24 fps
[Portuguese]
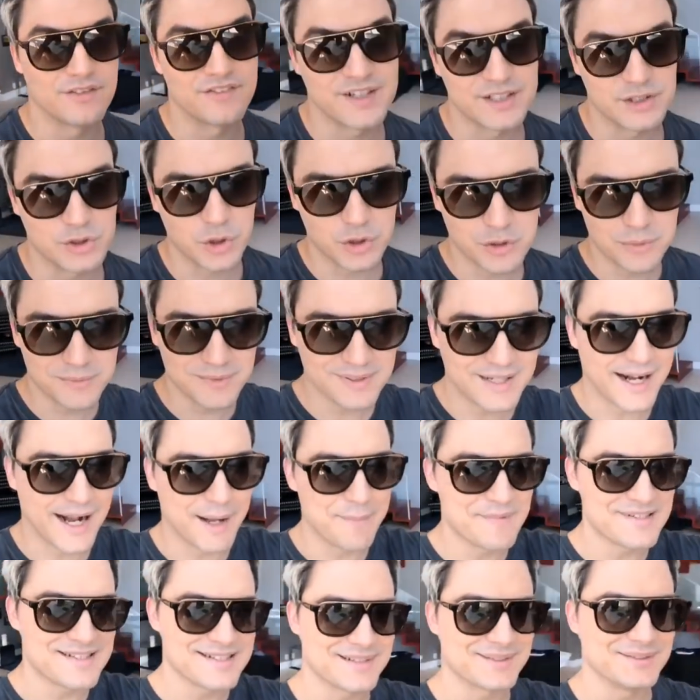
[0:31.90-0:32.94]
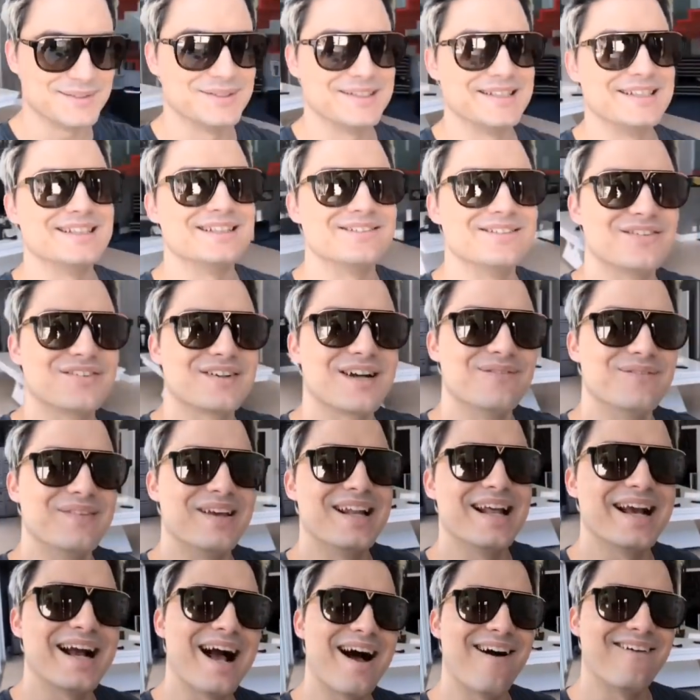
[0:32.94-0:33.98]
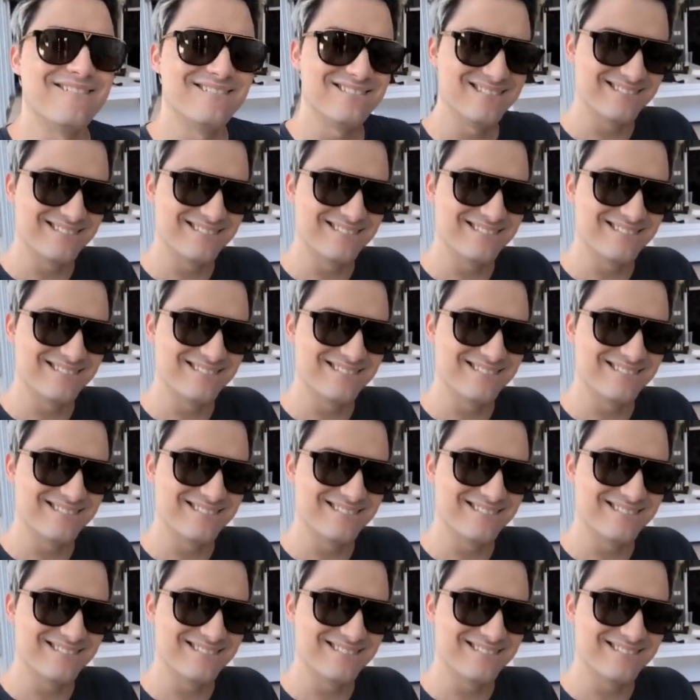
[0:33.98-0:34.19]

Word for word: ficar todo mundo com a cabeça colorida, vai ficar bem legal.